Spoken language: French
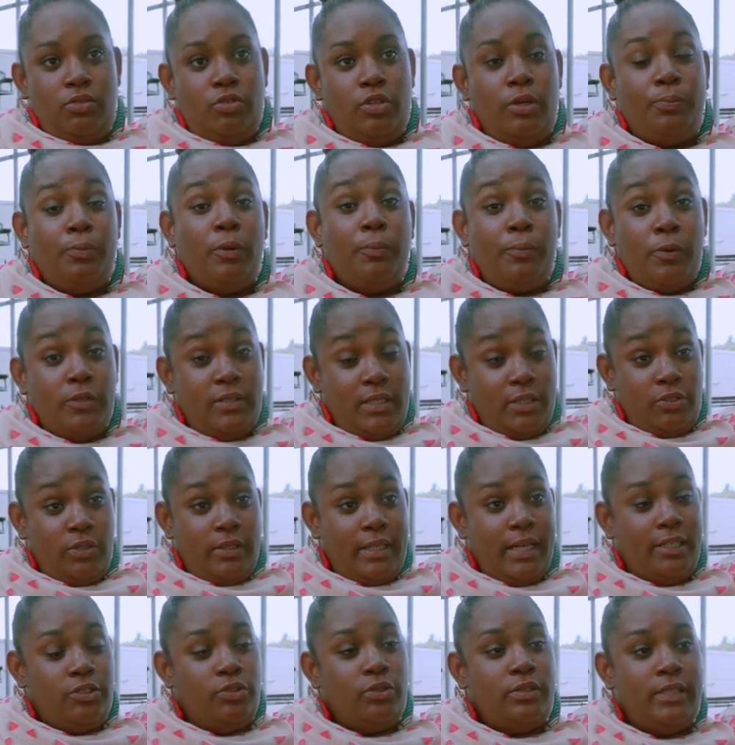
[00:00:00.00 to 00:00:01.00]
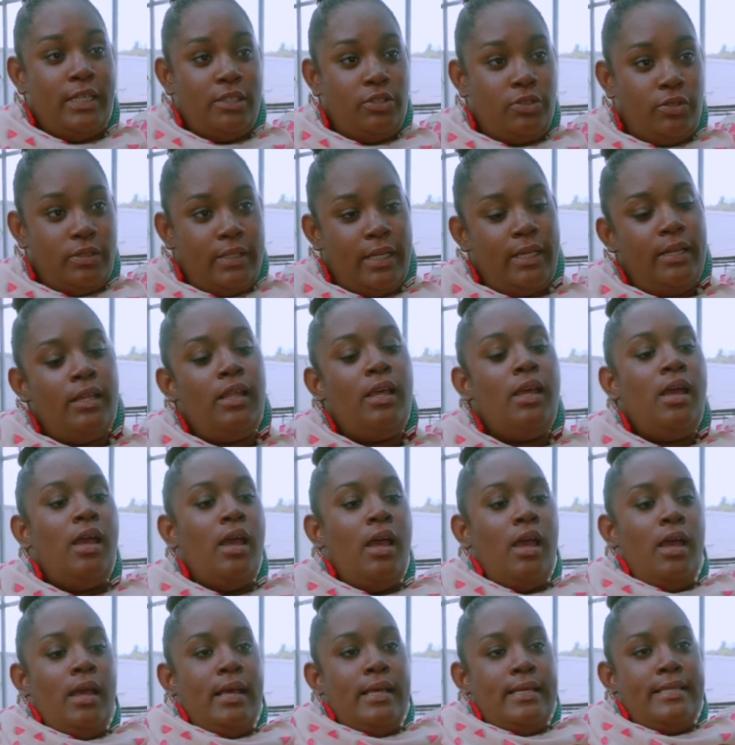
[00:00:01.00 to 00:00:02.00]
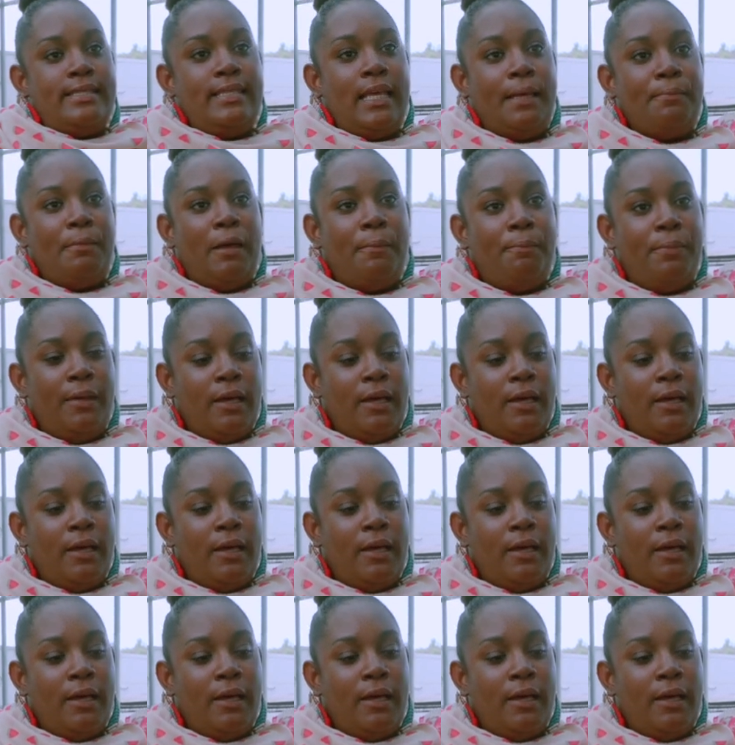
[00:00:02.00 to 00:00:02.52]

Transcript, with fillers: que propose l'éducation nationale. Ça m'a